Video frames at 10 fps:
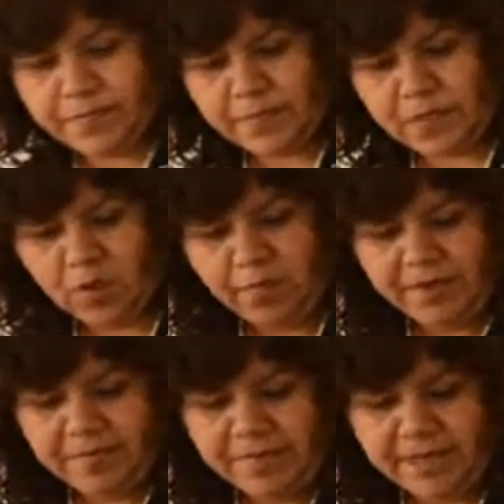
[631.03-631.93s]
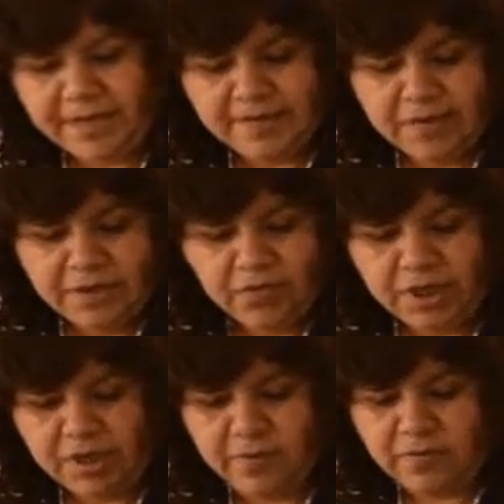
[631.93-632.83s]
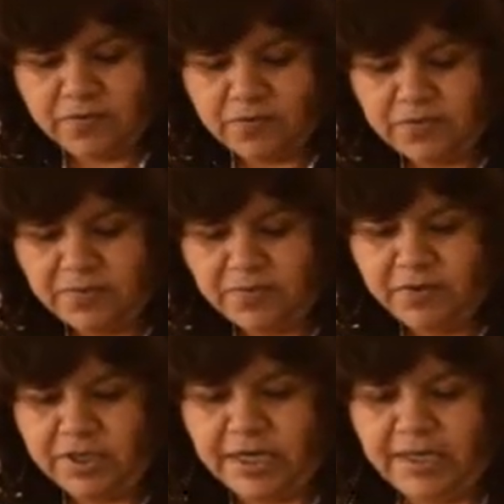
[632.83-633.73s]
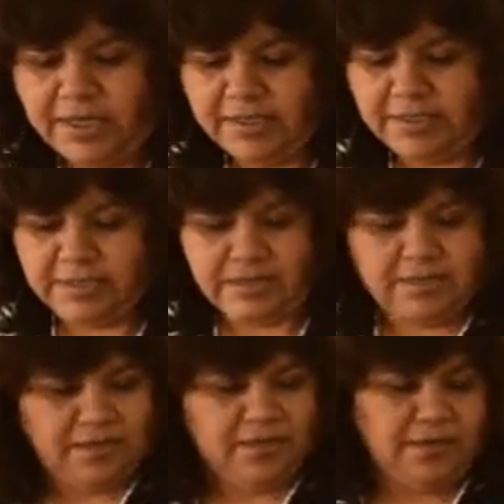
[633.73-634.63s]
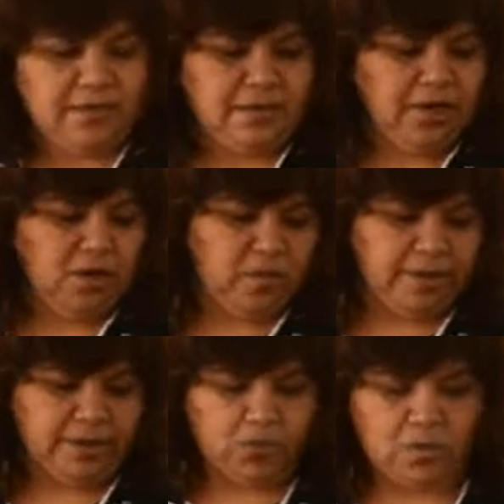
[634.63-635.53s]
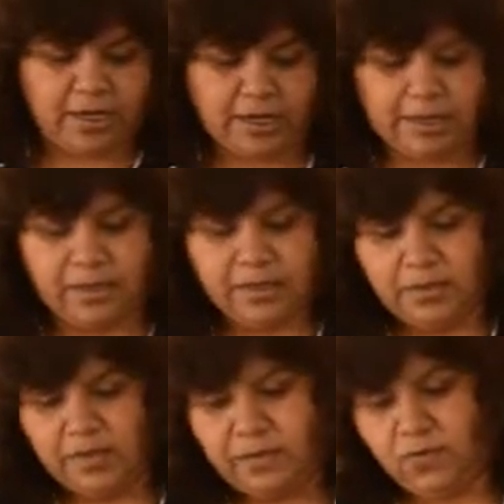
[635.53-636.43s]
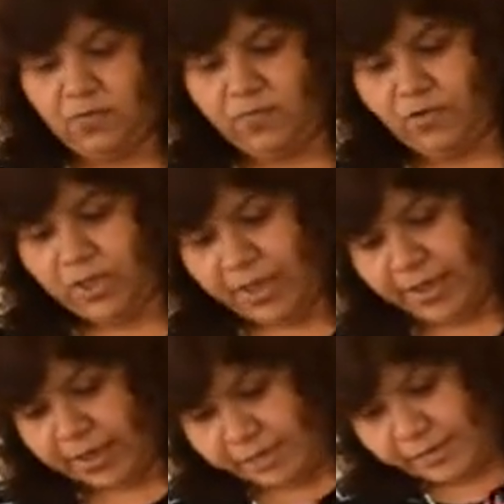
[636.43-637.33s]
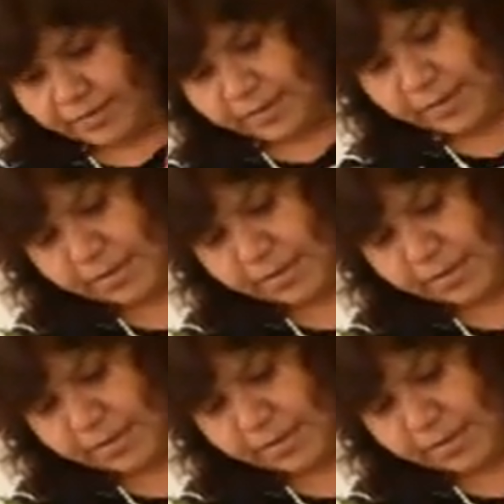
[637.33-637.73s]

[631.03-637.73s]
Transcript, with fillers: Como pueden ver, casi no tenemos follajes de cobertura. Son follajes